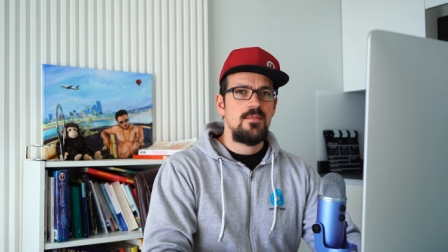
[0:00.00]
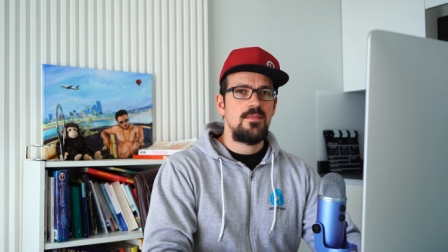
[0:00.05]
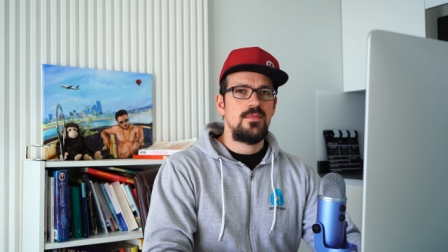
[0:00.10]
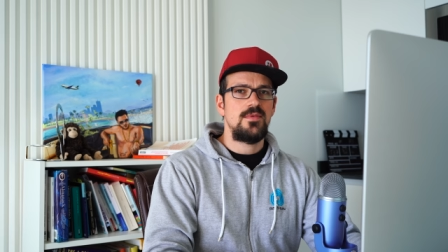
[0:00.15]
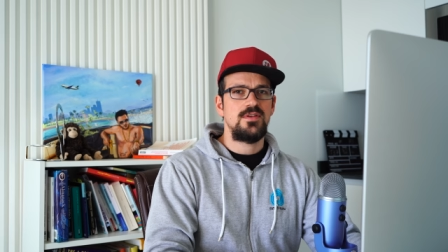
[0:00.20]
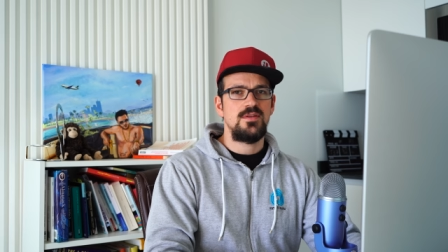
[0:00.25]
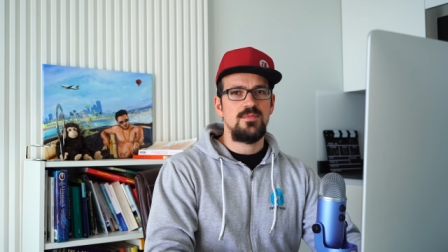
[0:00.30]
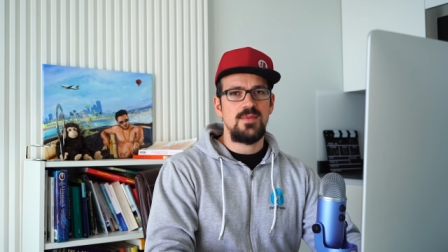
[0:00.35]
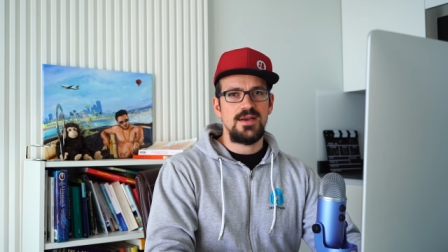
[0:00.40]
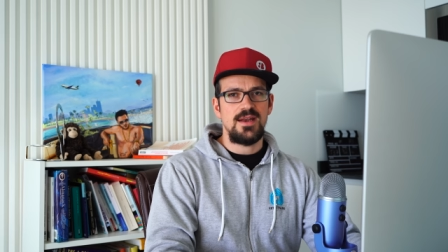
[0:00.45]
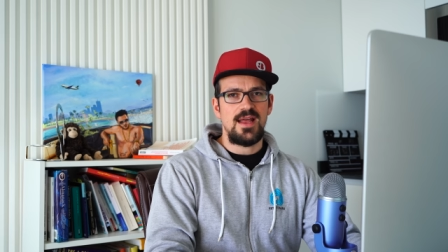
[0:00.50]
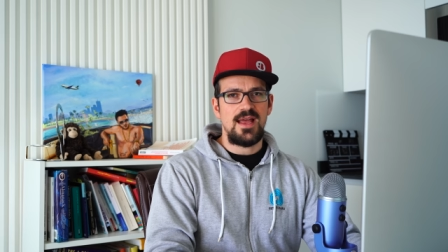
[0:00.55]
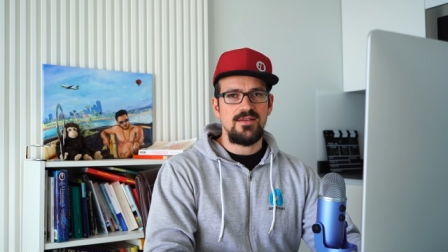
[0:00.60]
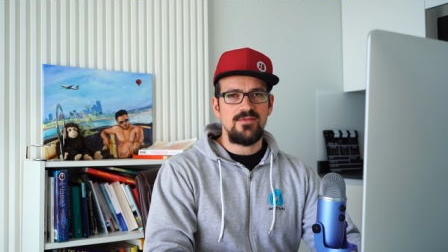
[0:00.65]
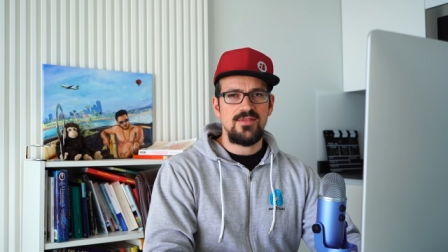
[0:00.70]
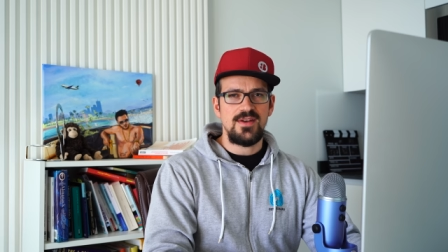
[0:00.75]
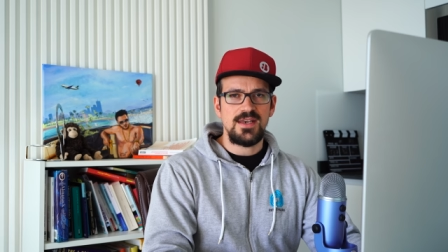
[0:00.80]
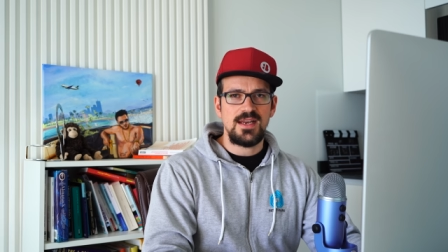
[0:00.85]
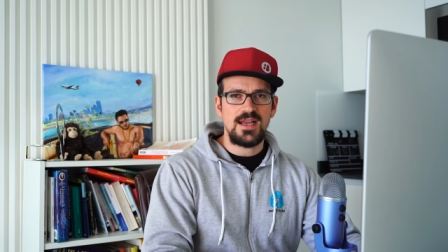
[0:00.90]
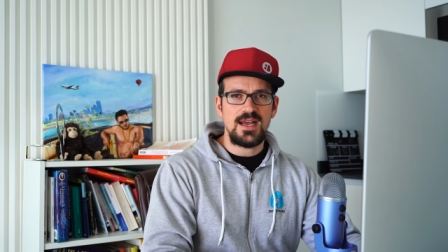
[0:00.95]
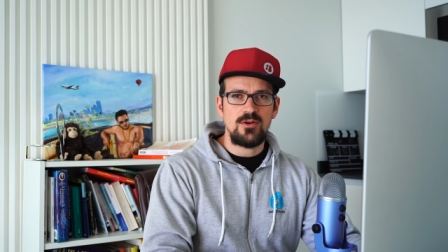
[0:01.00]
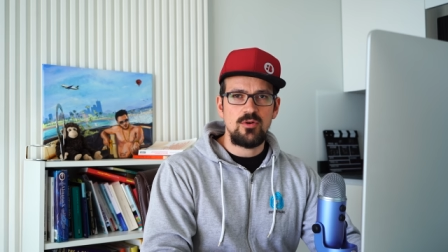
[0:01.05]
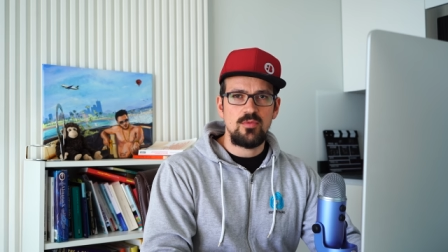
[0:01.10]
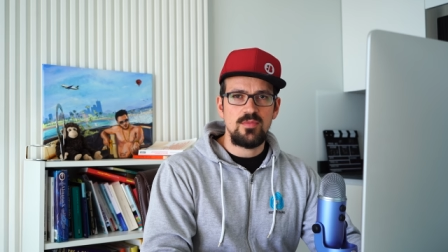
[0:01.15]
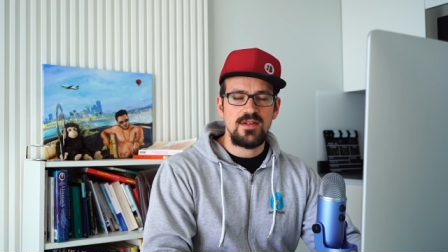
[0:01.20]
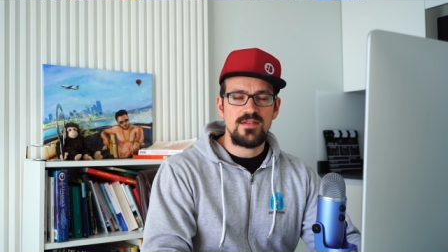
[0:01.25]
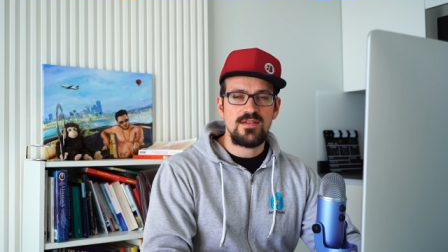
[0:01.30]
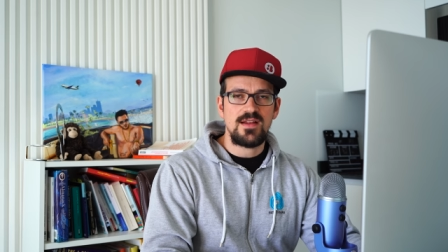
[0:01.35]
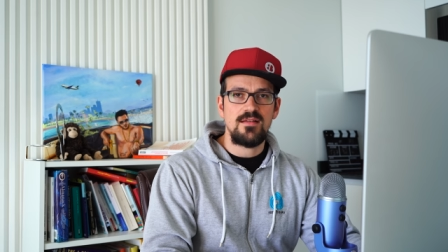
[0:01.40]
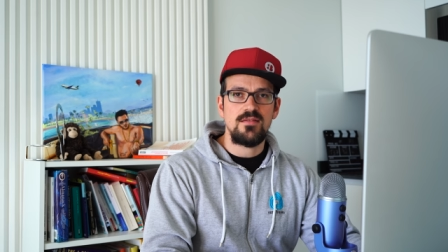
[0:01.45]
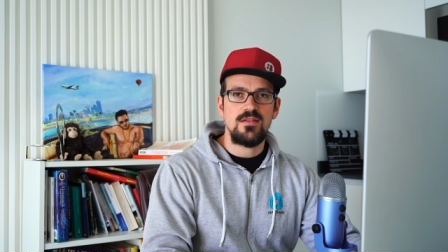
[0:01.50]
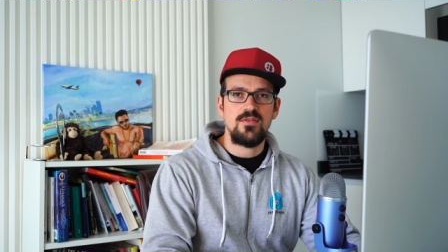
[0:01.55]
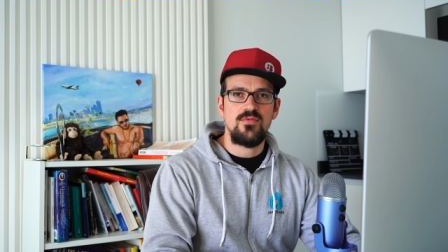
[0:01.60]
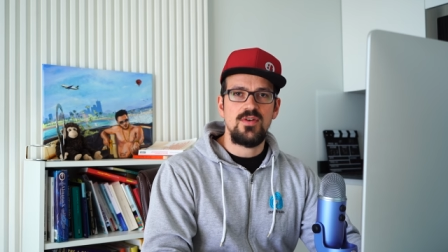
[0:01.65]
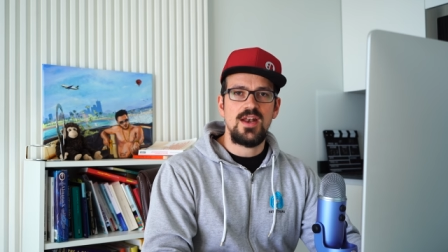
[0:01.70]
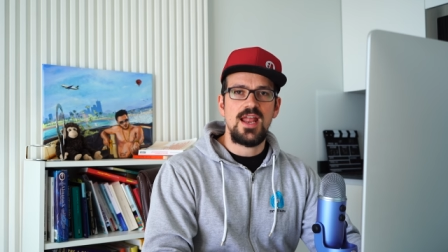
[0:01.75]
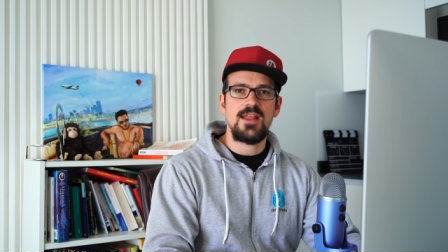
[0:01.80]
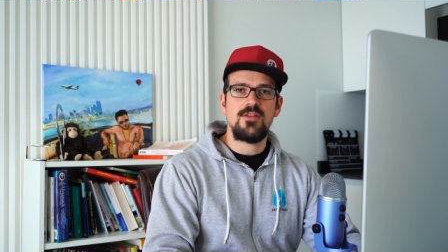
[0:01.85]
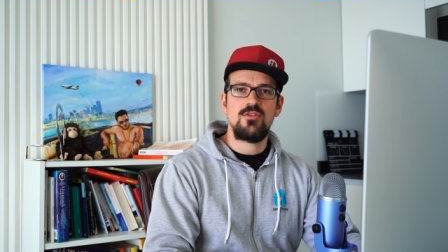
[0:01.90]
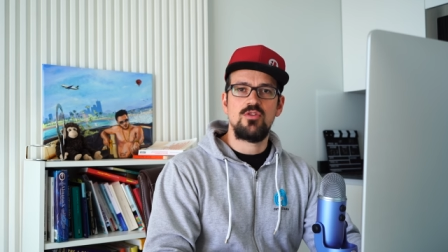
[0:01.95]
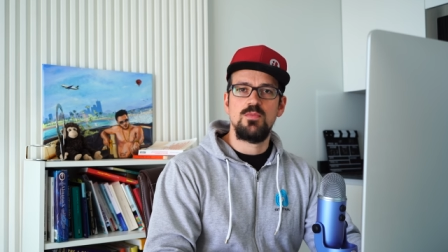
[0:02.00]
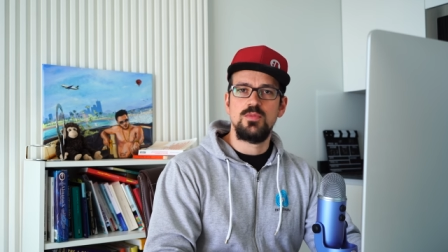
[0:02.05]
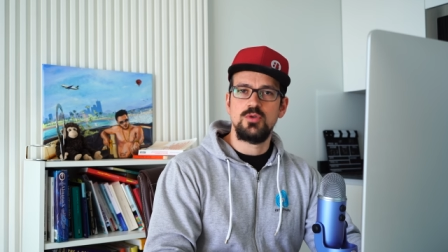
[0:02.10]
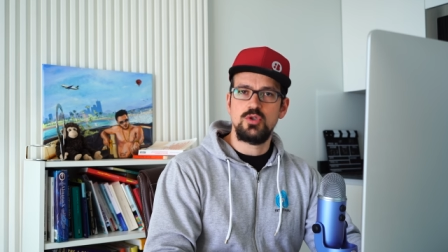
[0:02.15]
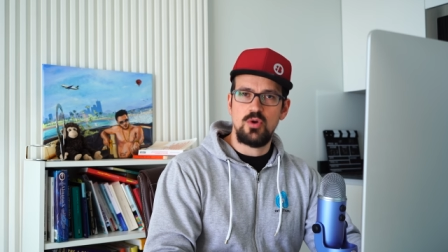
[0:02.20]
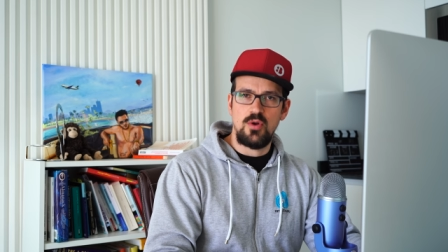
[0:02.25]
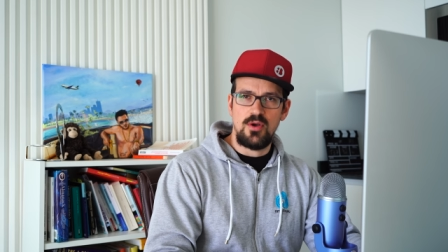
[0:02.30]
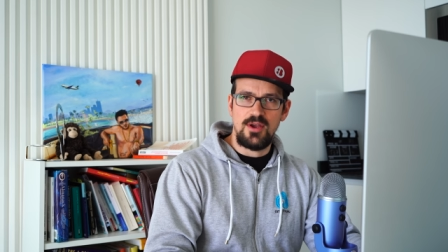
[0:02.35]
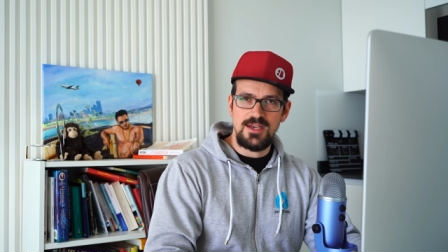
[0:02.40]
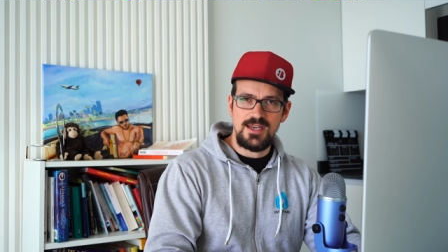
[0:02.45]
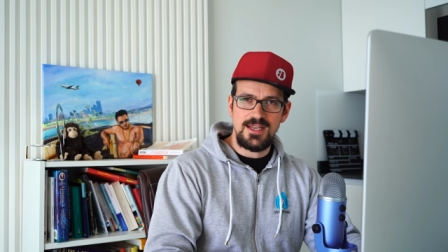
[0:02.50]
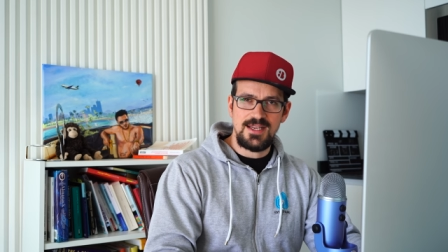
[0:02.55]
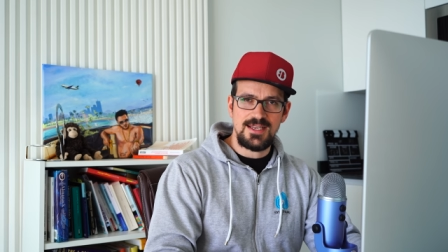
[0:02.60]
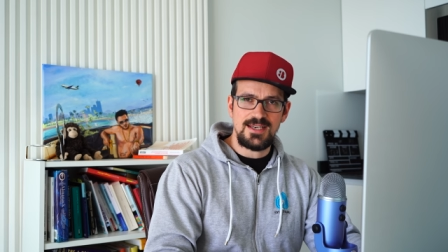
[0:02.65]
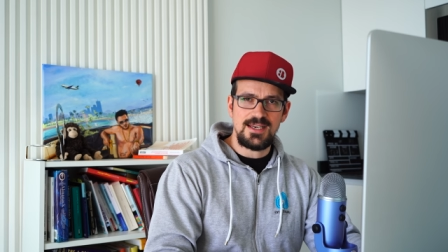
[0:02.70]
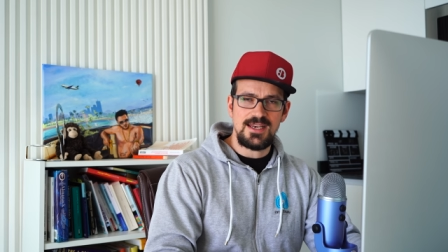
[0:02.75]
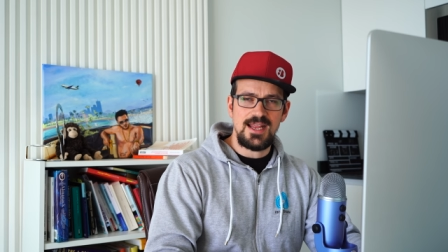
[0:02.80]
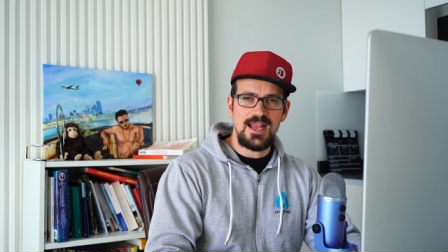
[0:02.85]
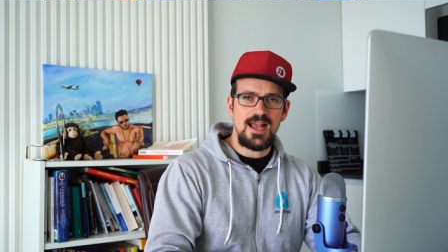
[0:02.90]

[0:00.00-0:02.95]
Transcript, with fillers: die man anwenden kann, um das Ganze vielleicht zu beschleunigen.